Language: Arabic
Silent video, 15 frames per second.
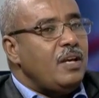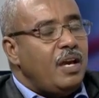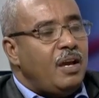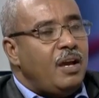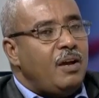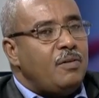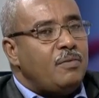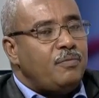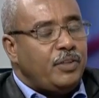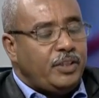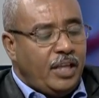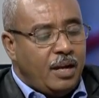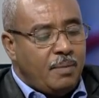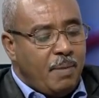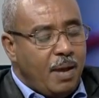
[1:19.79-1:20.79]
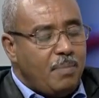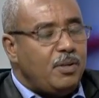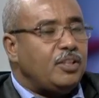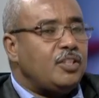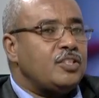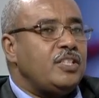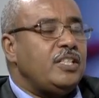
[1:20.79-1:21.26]
بفتح الباب
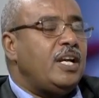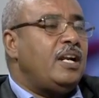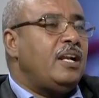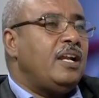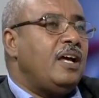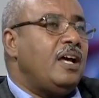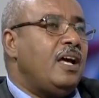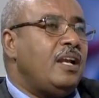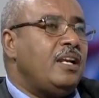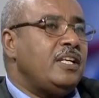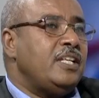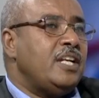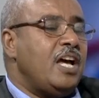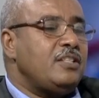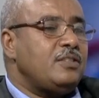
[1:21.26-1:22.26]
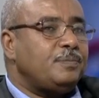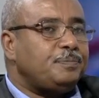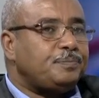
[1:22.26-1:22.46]
لتصدير الإناث